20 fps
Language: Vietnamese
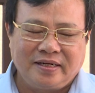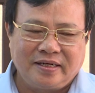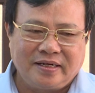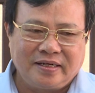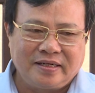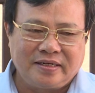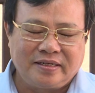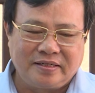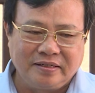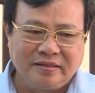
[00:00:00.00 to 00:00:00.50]
cây
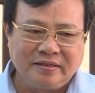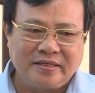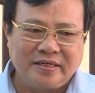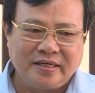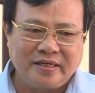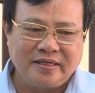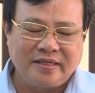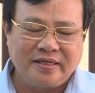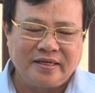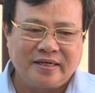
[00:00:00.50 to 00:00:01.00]
công nghiệp ngắn
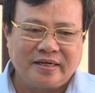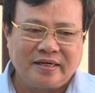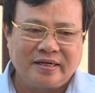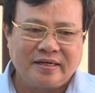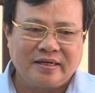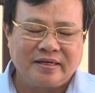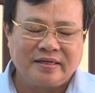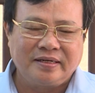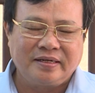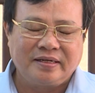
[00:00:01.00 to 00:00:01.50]
ngày,
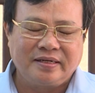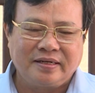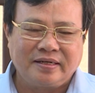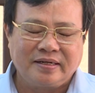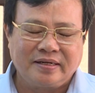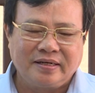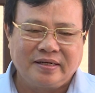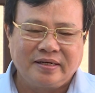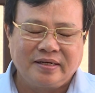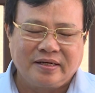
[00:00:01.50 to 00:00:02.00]
cây ăn
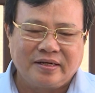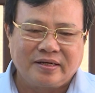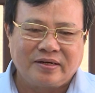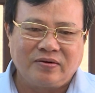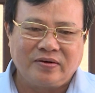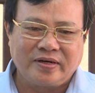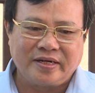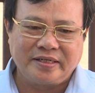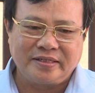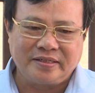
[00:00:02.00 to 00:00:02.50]
trái và
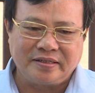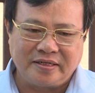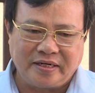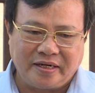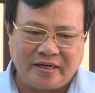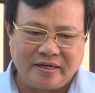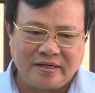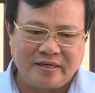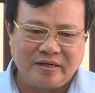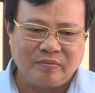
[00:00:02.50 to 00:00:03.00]
nuôi trồng thủy
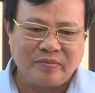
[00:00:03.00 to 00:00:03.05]
sản